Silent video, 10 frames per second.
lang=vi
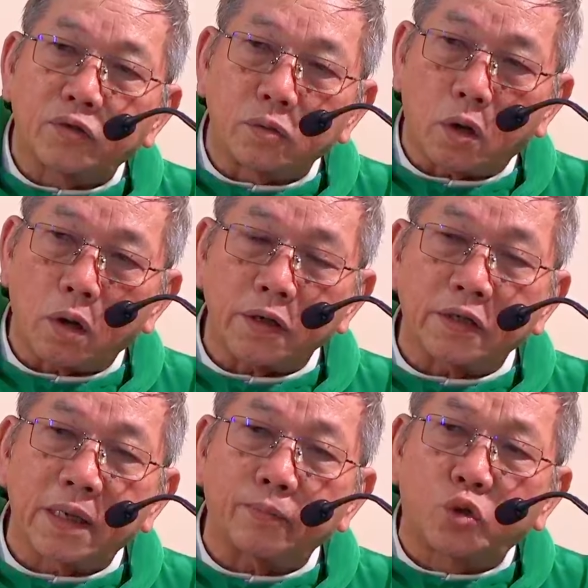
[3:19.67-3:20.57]
chúng nó để
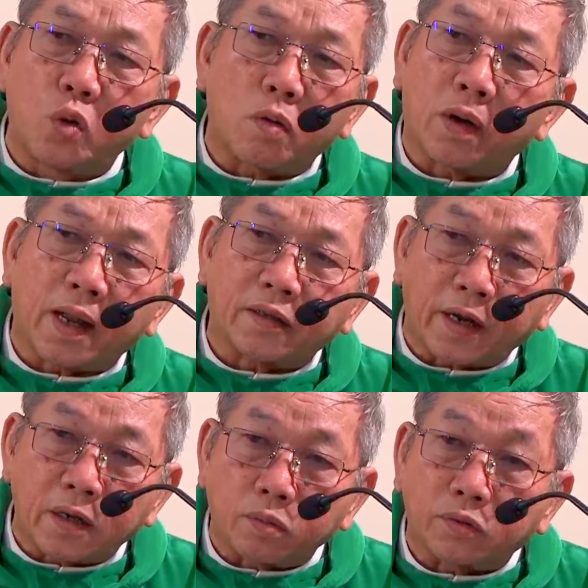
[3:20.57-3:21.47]
xem Chúa có ra tay không.